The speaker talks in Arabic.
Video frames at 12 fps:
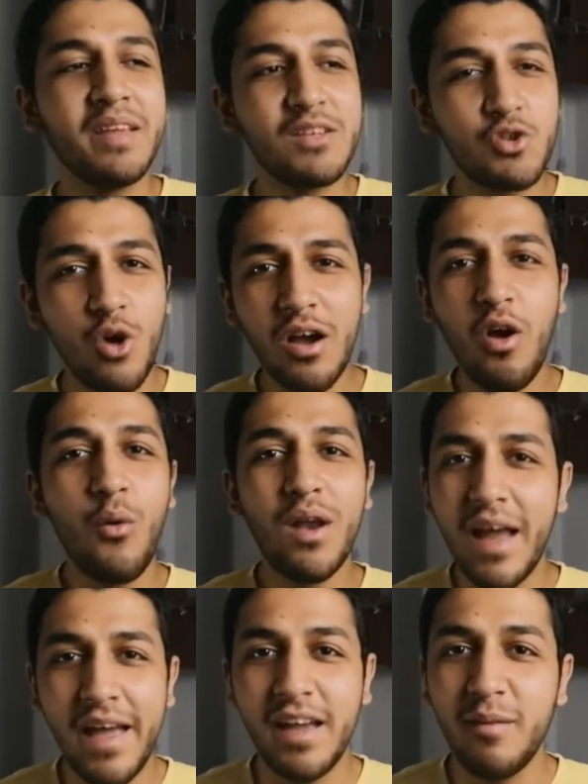ذوقك هو
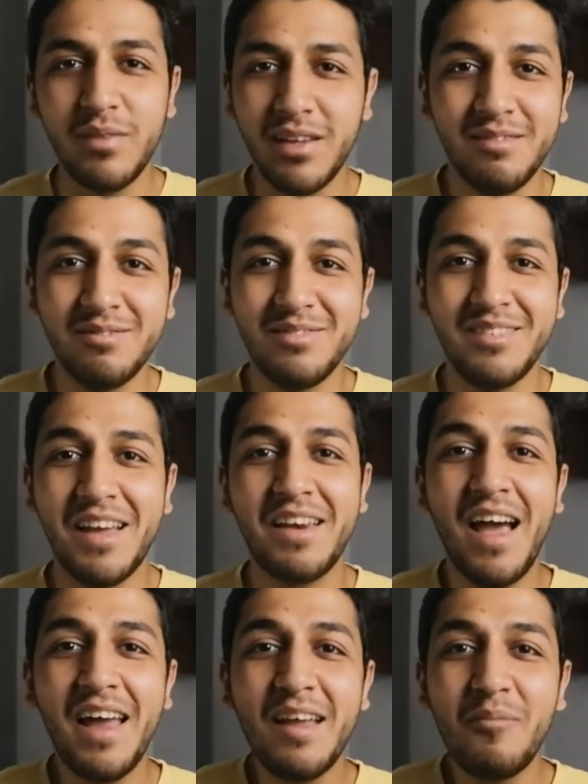اللي هيعجبني
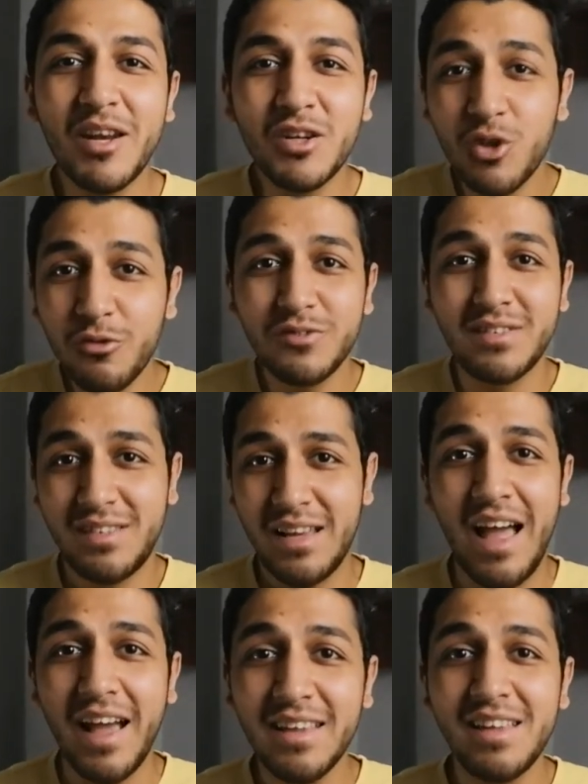يعني انا ما انا شفت
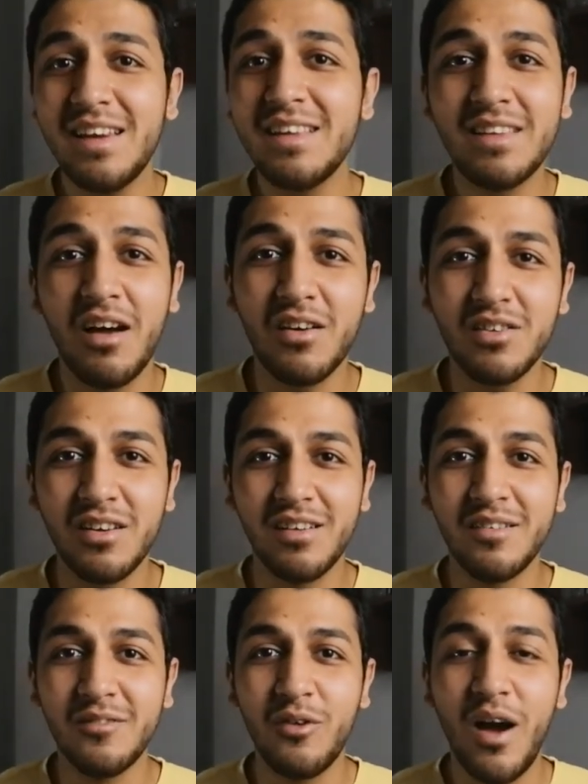الحاجات اللي انت عارضها
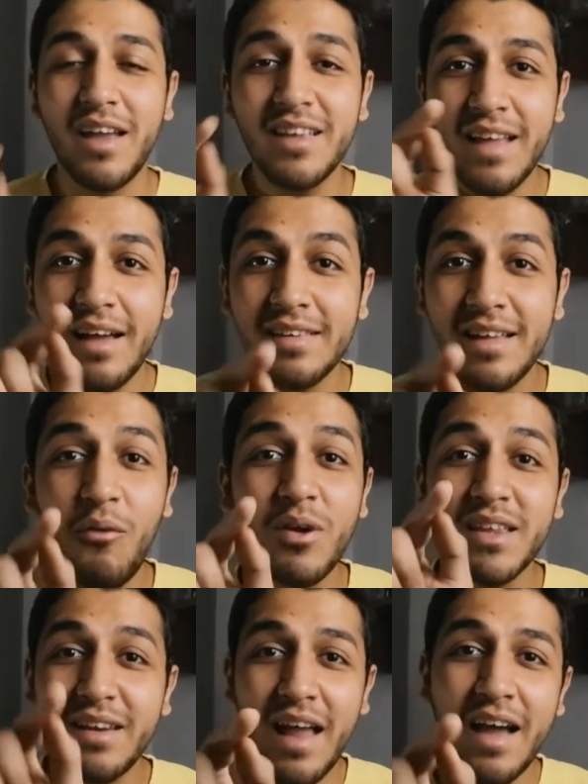واكيد
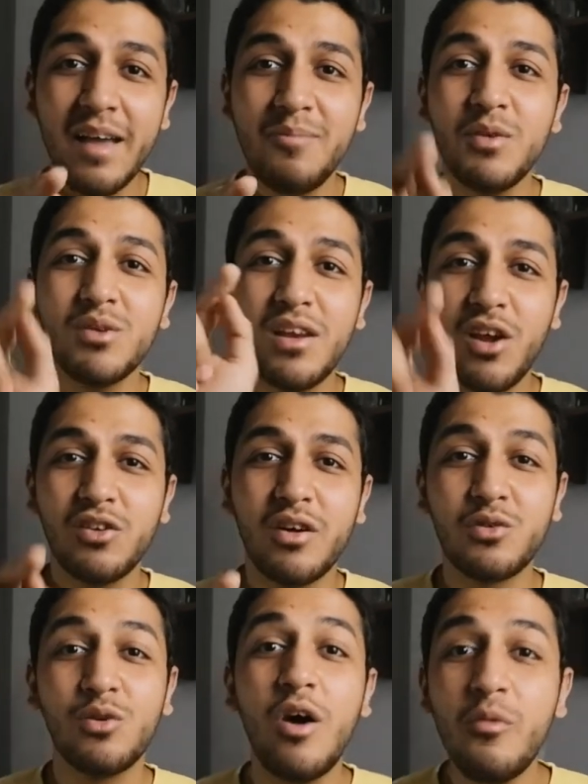دوت اللي عاجبني وده اللي
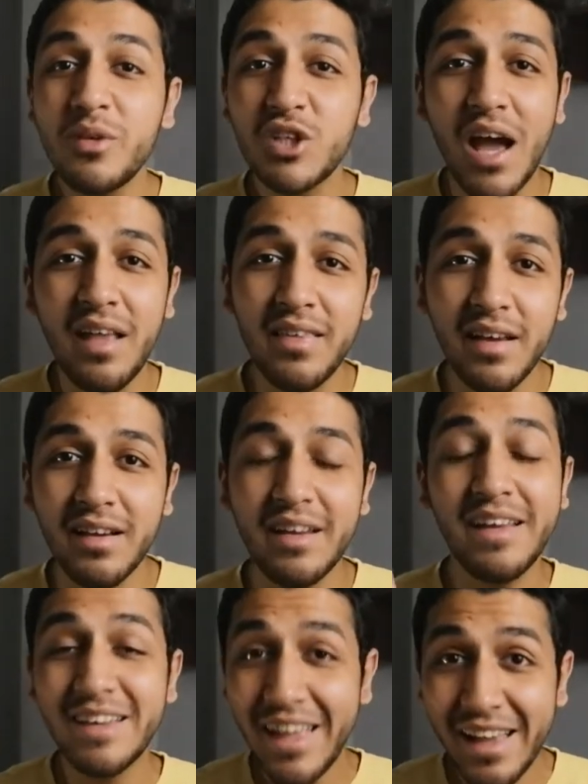اخترته لو مش عندك
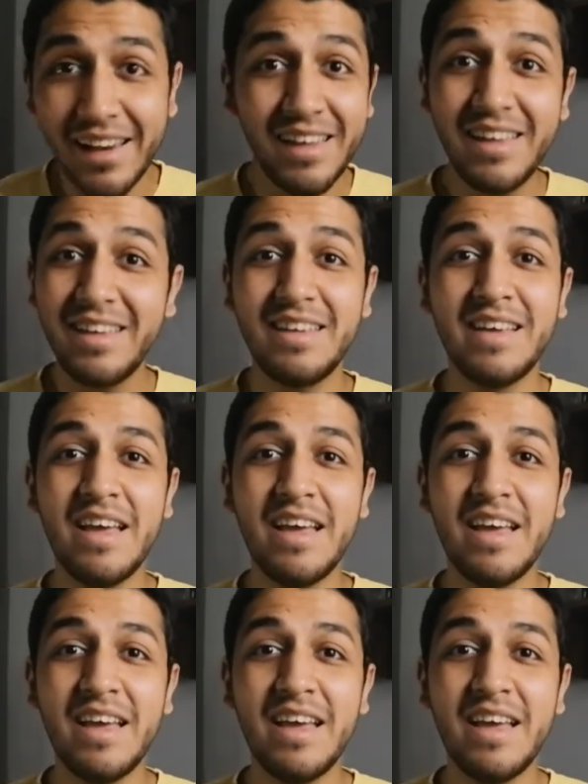الغيه